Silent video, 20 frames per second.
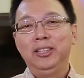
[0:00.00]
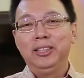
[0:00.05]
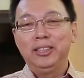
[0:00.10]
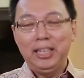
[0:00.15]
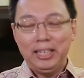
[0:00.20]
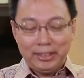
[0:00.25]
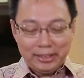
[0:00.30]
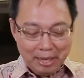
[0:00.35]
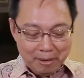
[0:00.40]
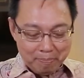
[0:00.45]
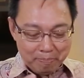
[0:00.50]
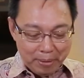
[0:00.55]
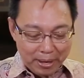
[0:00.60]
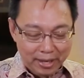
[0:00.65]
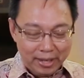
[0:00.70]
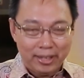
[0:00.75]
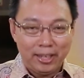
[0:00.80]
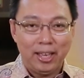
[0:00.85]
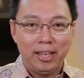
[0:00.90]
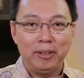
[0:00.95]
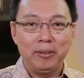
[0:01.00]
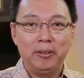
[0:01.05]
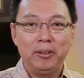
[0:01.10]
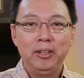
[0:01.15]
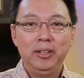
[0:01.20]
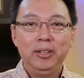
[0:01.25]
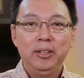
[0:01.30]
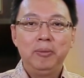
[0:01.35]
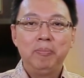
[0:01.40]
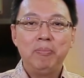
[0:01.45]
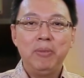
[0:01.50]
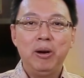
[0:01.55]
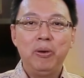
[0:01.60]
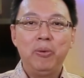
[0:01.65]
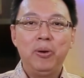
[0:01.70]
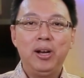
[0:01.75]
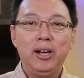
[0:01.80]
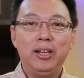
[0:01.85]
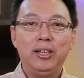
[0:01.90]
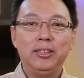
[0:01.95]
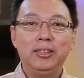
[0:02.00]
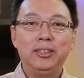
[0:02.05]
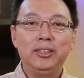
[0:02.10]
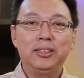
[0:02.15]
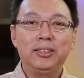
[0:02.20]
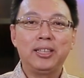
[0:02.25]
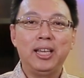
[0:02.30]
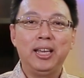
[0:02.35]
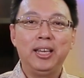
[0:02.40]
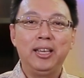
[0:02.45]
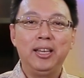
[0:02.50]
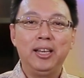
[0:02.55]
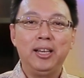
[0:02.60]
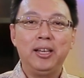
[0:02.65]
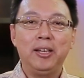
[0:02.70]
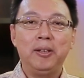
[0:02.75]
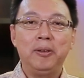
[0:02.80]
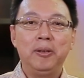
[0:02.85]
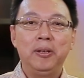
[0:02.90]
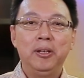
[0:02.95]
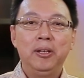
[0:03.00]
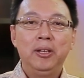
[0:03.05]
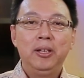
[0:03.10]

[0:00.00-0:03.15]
Saya sampaikan bahwa saya